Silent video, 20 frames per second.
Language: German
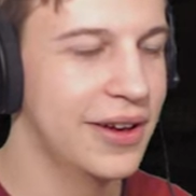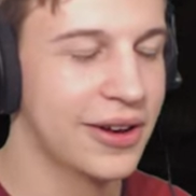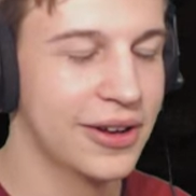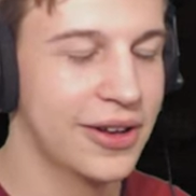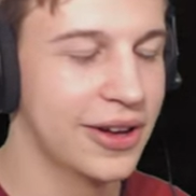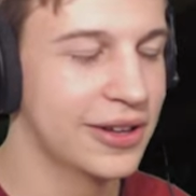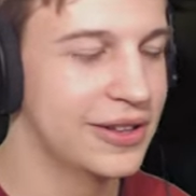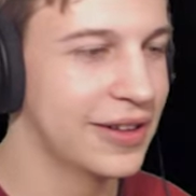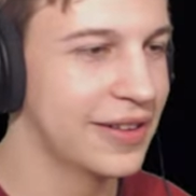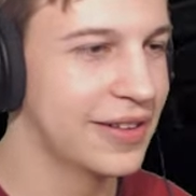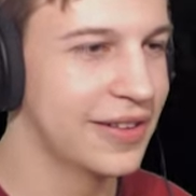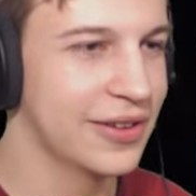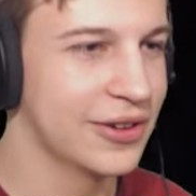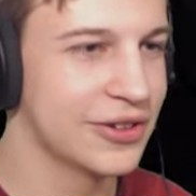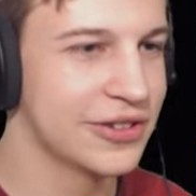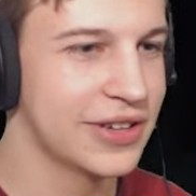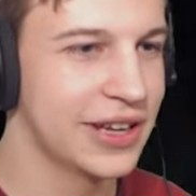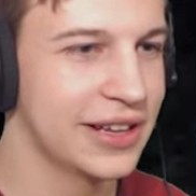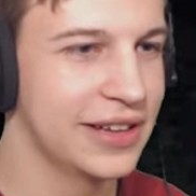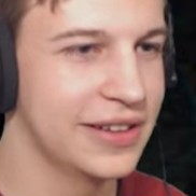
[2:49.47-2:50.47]
Oh Gott, das ist so
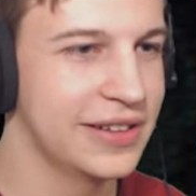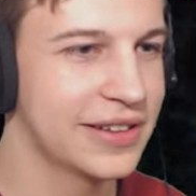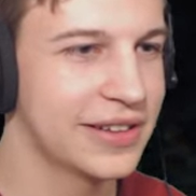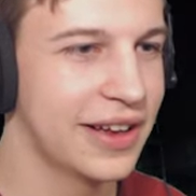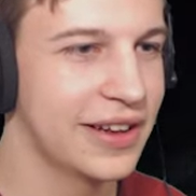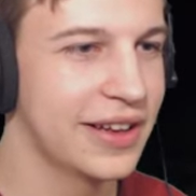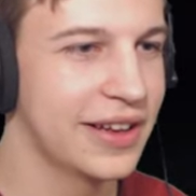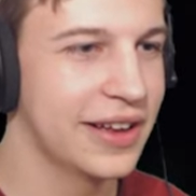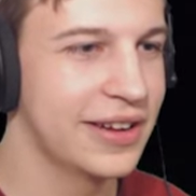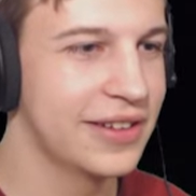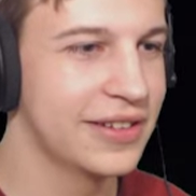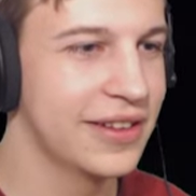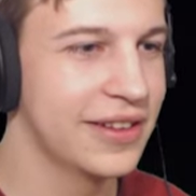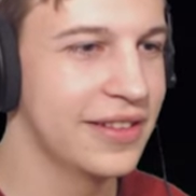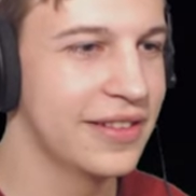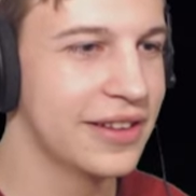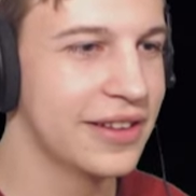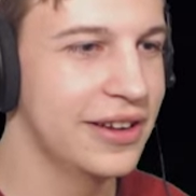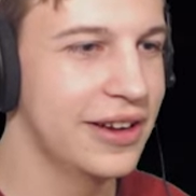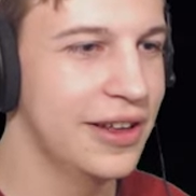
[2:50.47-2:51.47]
schrecklich, ich kann gar nicht
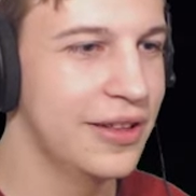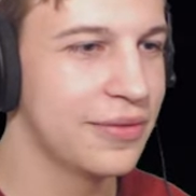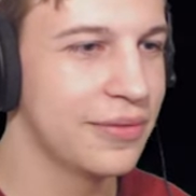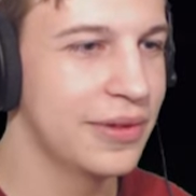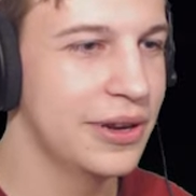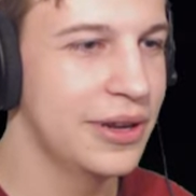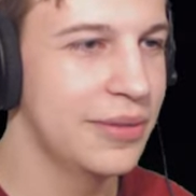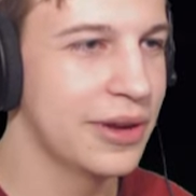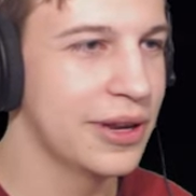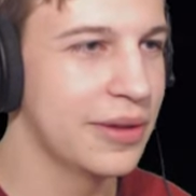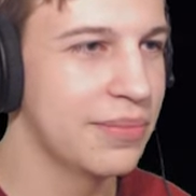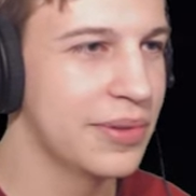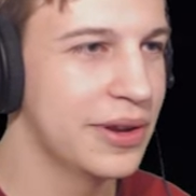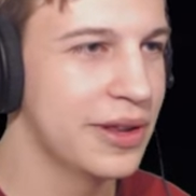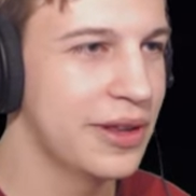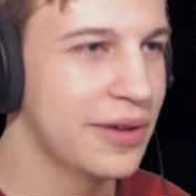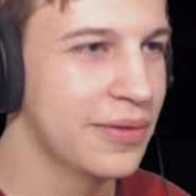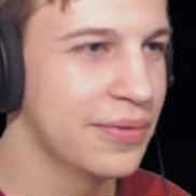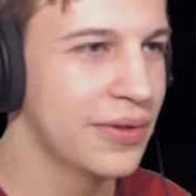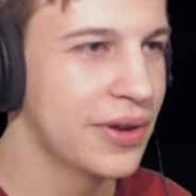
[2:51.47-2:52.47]
hinsehen. Lesen wir lieber den
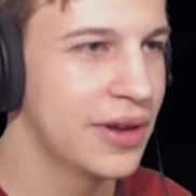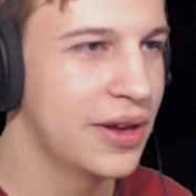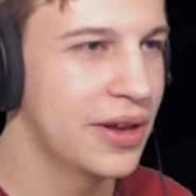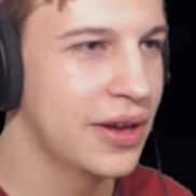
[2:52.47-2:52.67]
Brief.